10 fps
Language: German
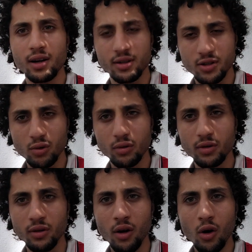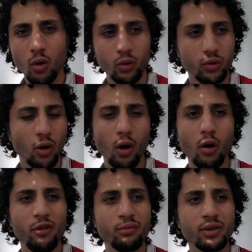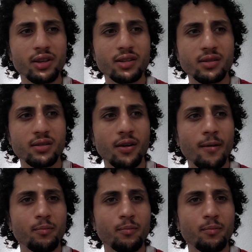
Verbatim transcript: Aktionen und hör auf mit diesen